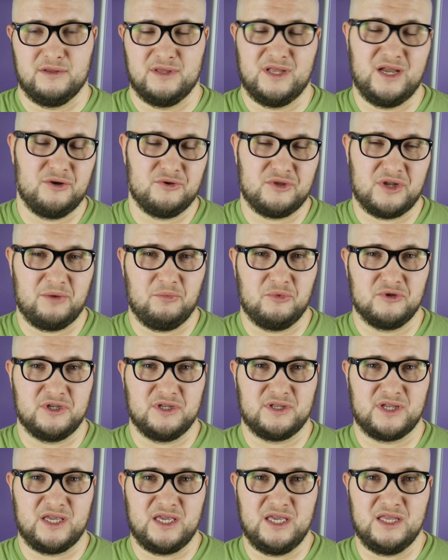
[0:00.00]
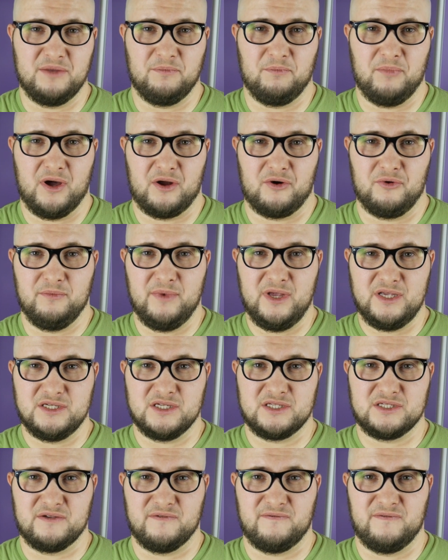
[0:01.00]
Далее он работает какие-то пару
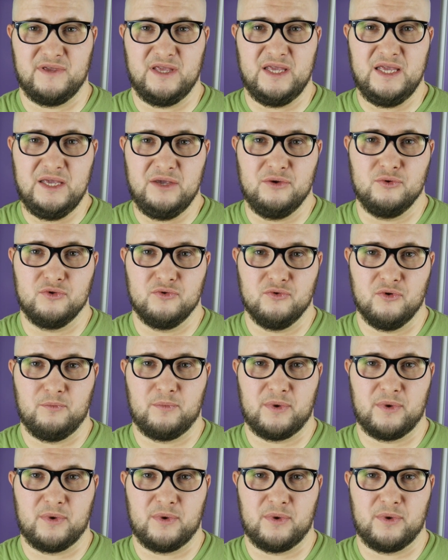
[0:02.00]
месяцев, и у него